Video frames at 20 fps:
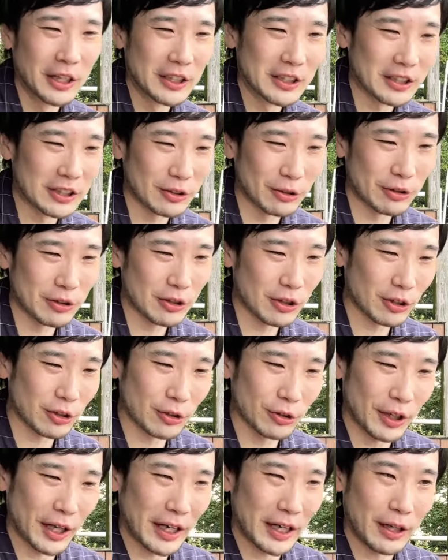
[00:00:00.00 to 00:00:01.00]
すごいちょっ
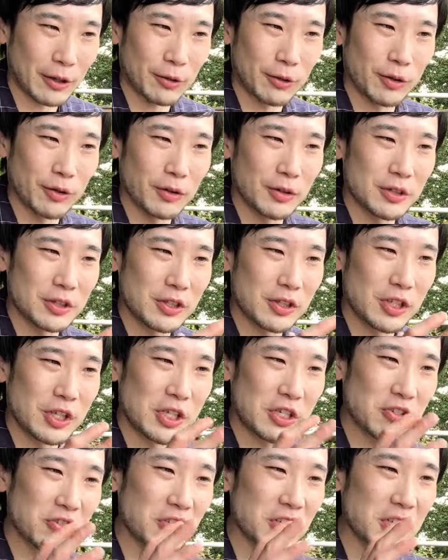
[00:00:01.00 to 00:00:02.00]
となんかこう
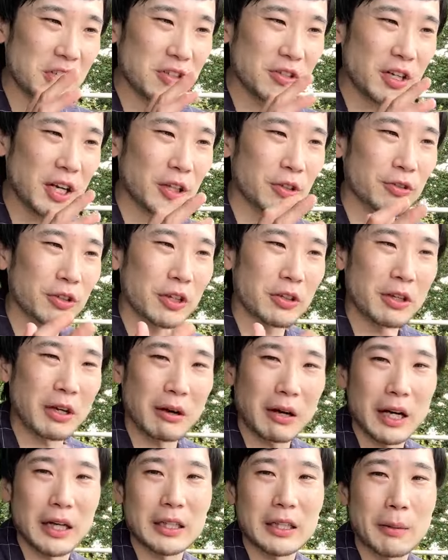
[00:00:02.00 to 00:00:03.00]
20人ぐらい乗れるか
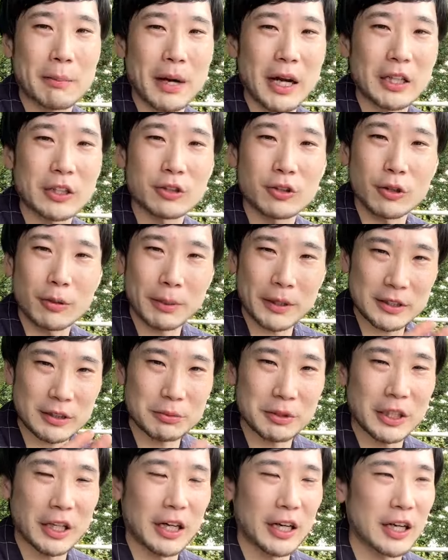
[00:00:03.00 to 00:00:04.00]
わかんないマイクロバス
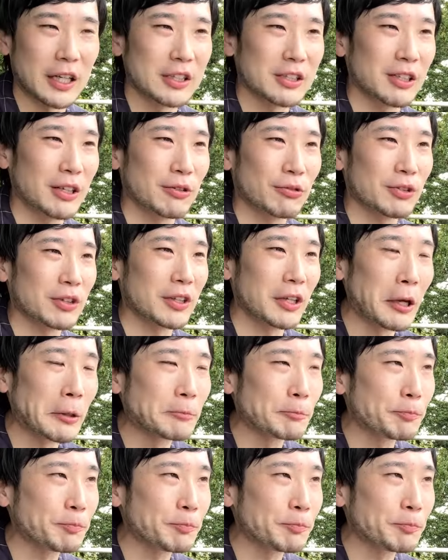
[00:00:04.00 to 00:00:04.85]
みたいな感じで乗って